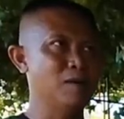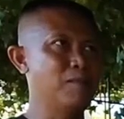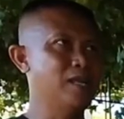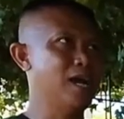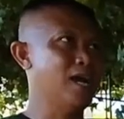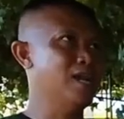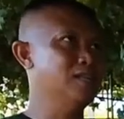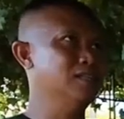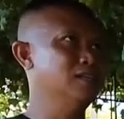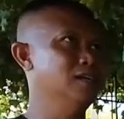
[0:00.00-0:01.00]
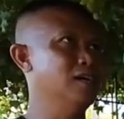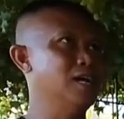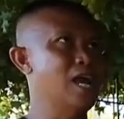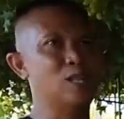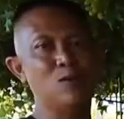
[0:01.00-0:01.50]
Kebanyakan uh,
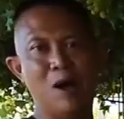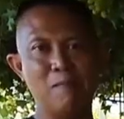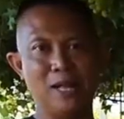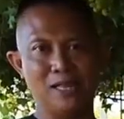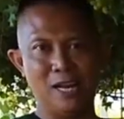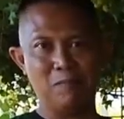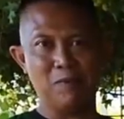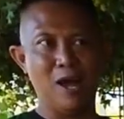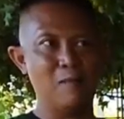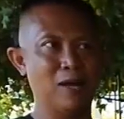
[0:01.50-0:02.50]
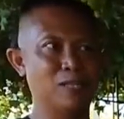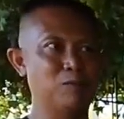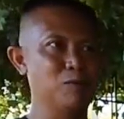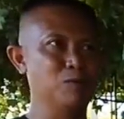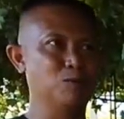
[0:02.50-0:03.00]
kena itu hama trip. Ya, hama
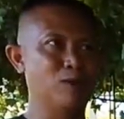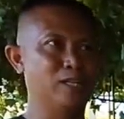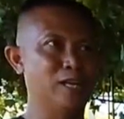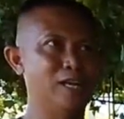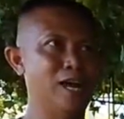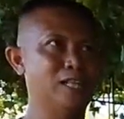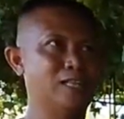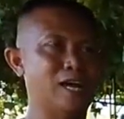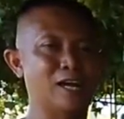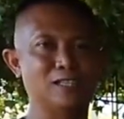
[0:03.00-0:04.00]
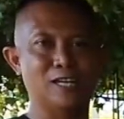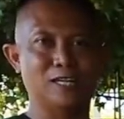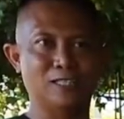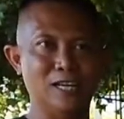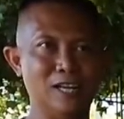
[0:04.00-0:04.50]
trip itu sulit dilihat karena
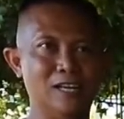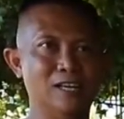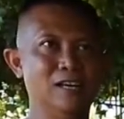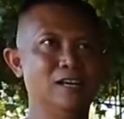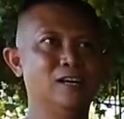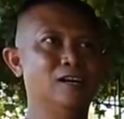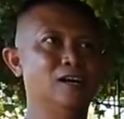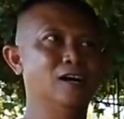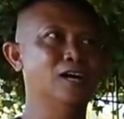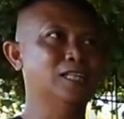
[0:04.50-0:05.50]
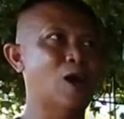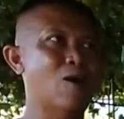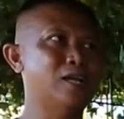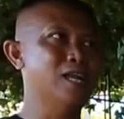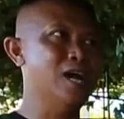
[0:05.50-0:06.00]
kecil-kecil. Uh,
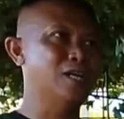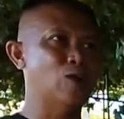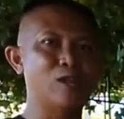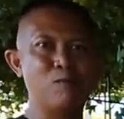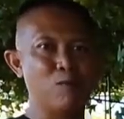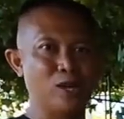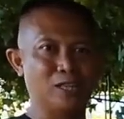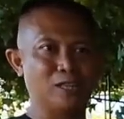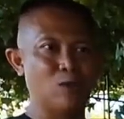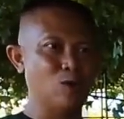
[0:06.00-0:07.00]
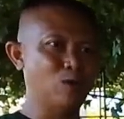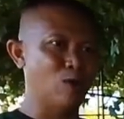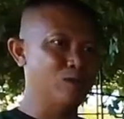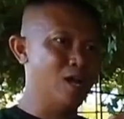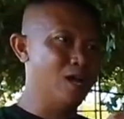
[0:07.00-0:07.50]
ketawanya daunnya purut. tahu-tahu
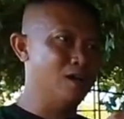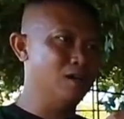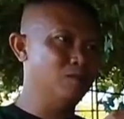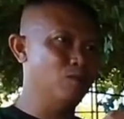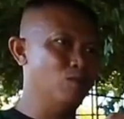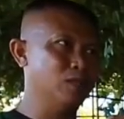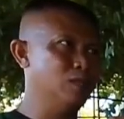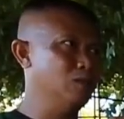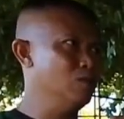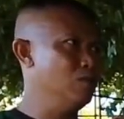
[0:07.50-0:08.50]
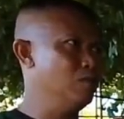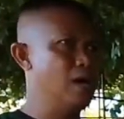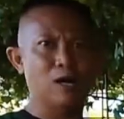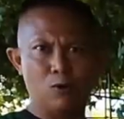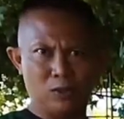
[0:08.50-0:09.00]
daunnya purut itu
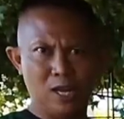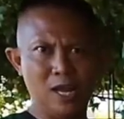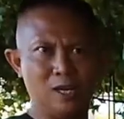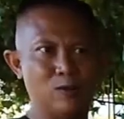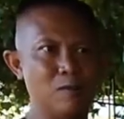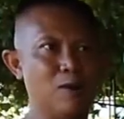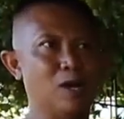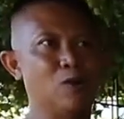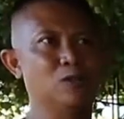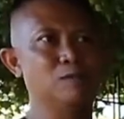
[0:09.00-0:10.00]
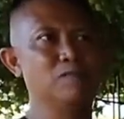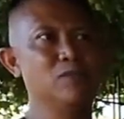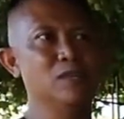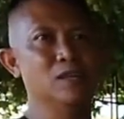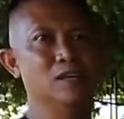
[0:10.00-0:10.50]
mengkerut ya, daunnya mengkerut.
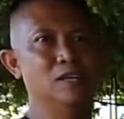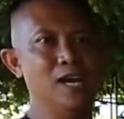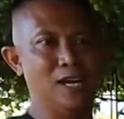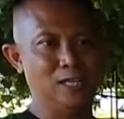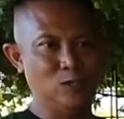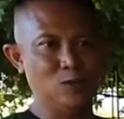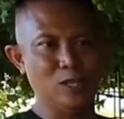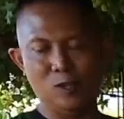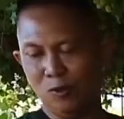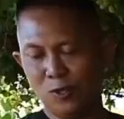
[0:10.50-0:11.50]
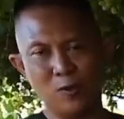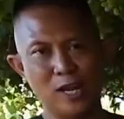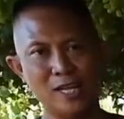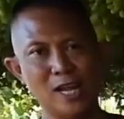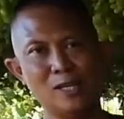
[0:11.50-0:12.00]
Kisut. Ya, kisut itu
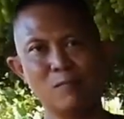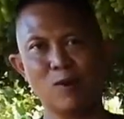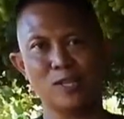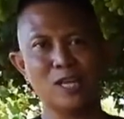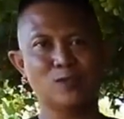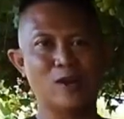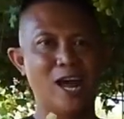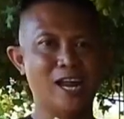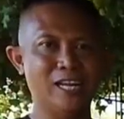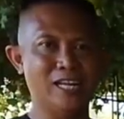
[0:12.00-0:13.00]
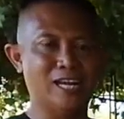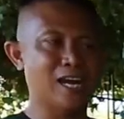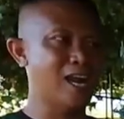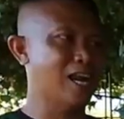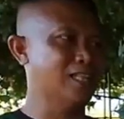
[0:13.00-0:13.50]
seyogianya nyemprotnya sore hari
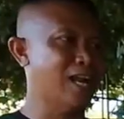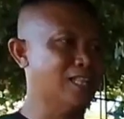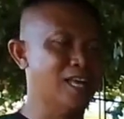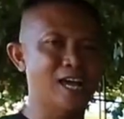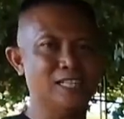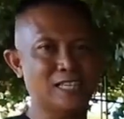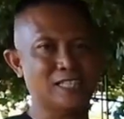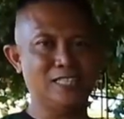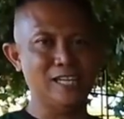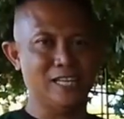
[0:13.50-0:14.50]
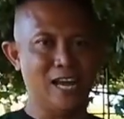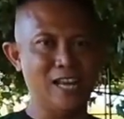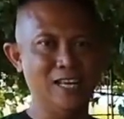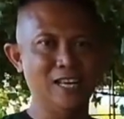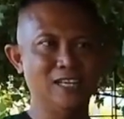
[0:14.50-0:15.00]
karena rata-rata
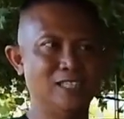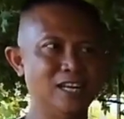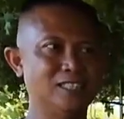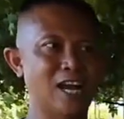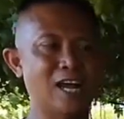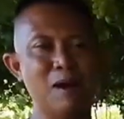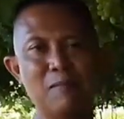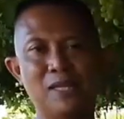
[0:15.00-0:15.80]
insektisida jenis serangga